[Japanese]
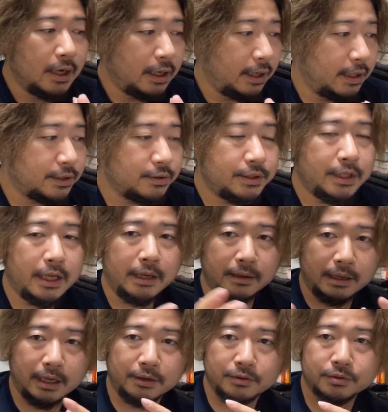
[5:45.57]
えー、そして、
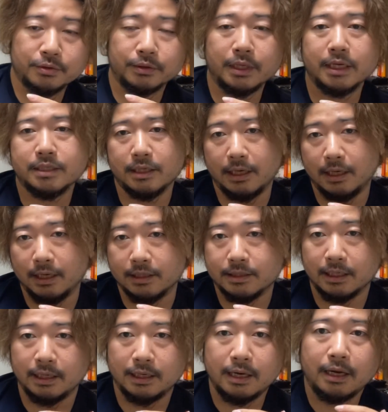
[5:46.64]
あの、相談者
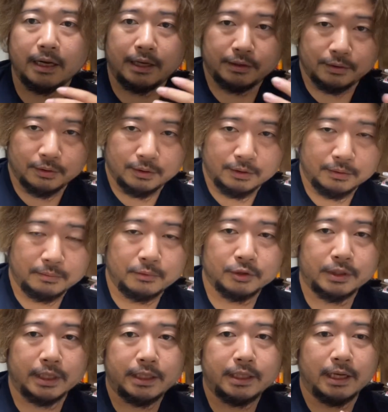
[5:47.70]
さんが、えっ、ー、と、
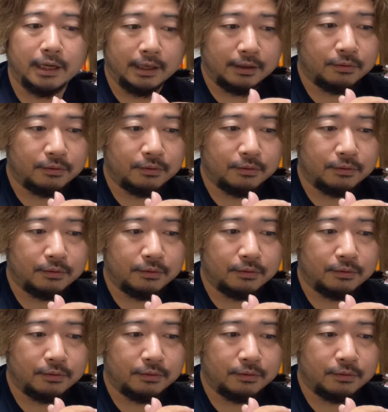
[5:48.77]
持ってきた、